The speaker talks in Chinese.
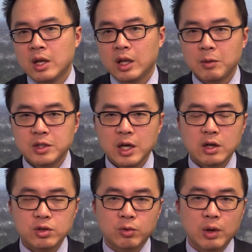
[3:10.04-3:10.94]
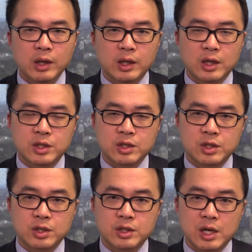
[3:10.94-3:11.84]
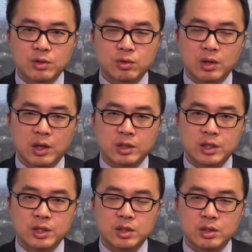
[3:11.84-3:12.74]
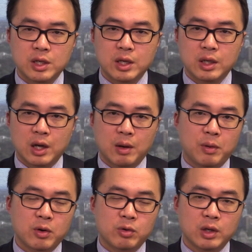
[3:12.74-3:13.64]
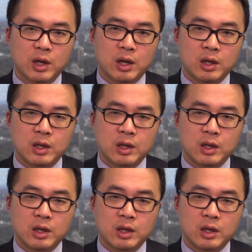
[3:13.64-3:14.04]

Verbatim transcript: 那么这两种观点呢，其实是占据了经济界啊，包括了。